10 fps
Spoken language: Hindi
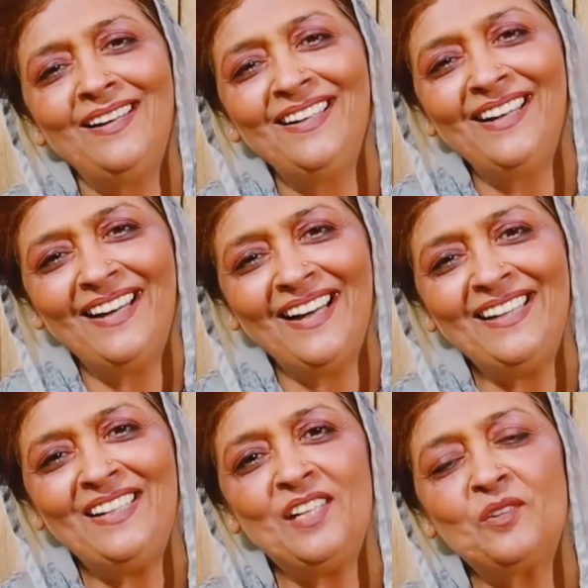
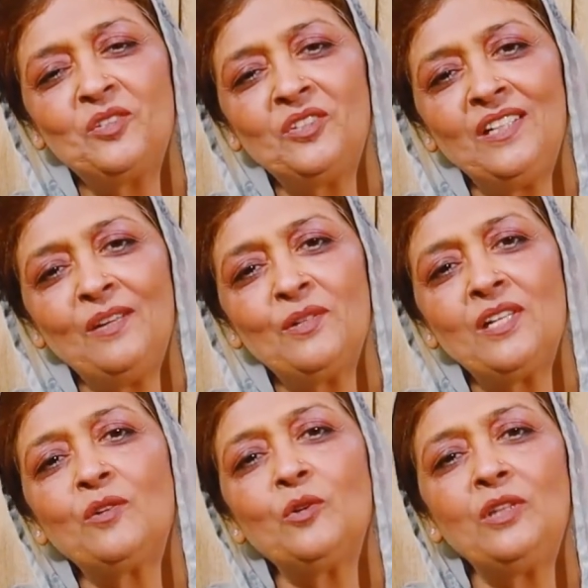लड़ाई नहीं है कुछ नहीं है
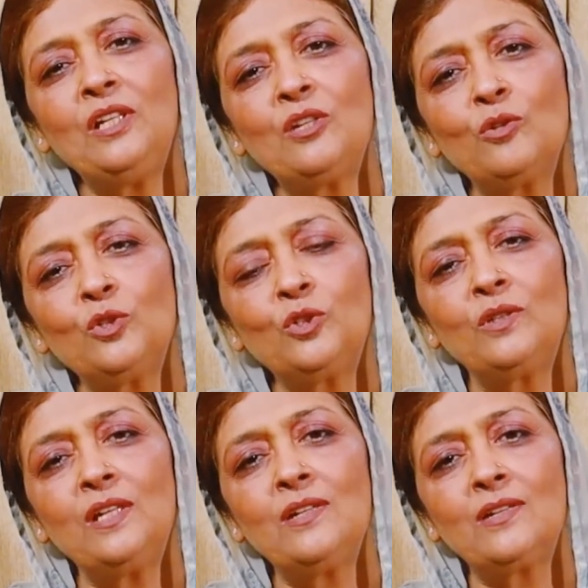बस एक होती है सोच
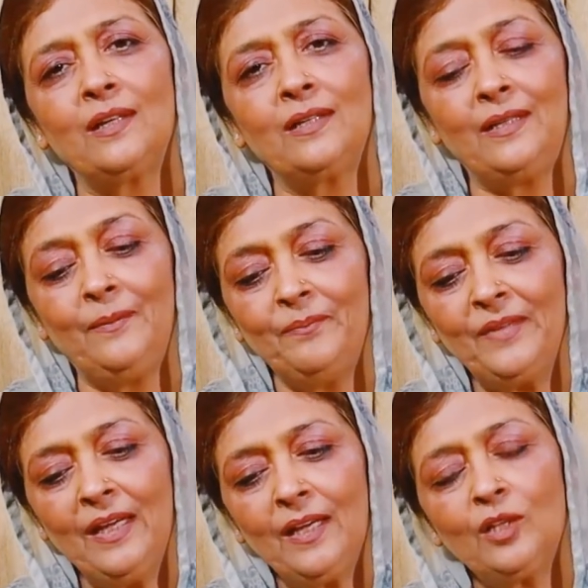होती है इंसान की
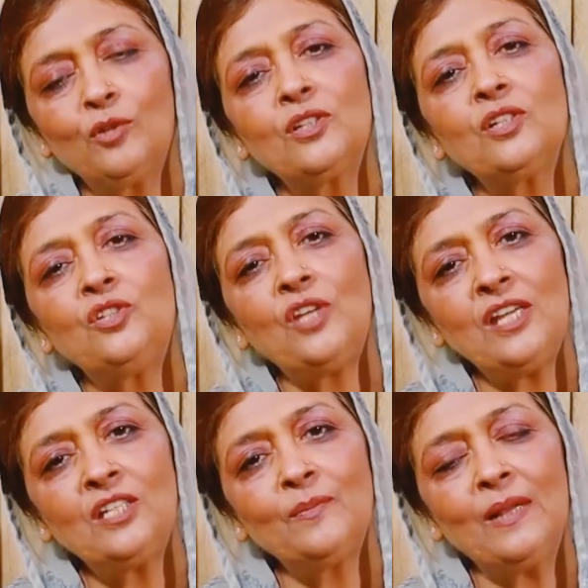कि थोड़ा सा
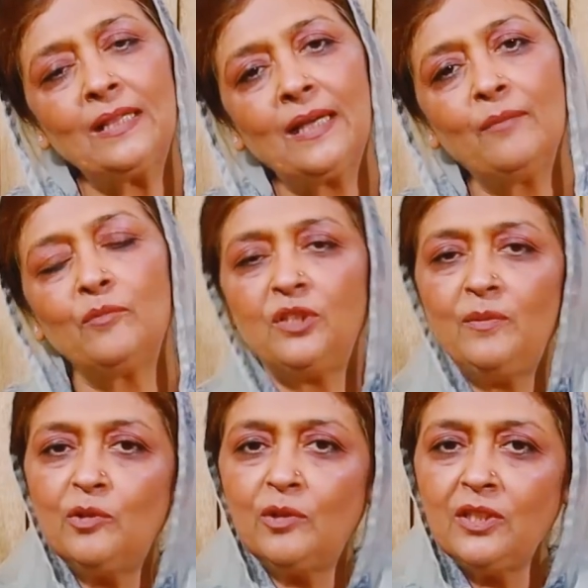चेंज मिलता है
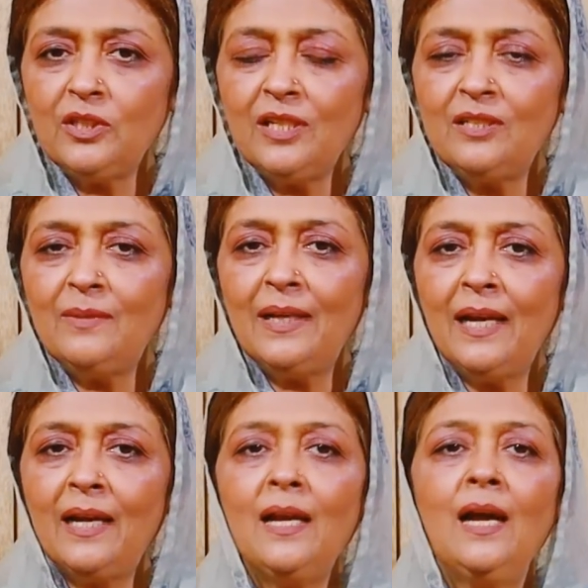मुझे भी थोड़ा चेंज
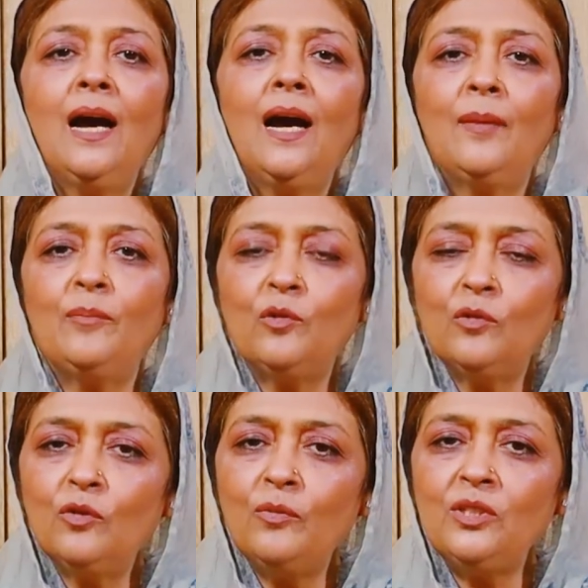मिला है आप
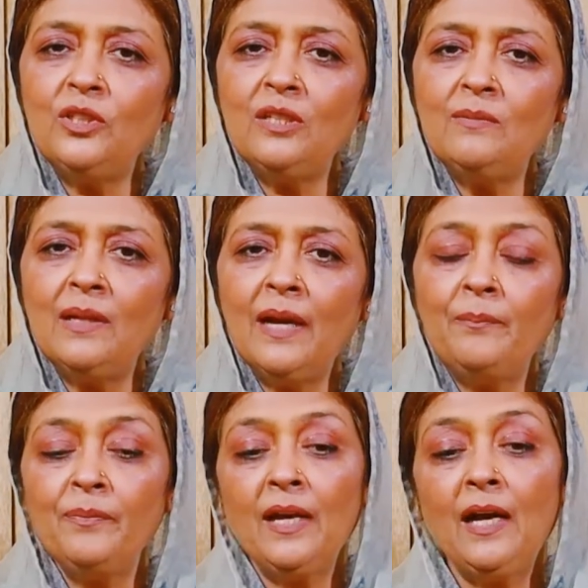लोगों को भी चेंज मिला है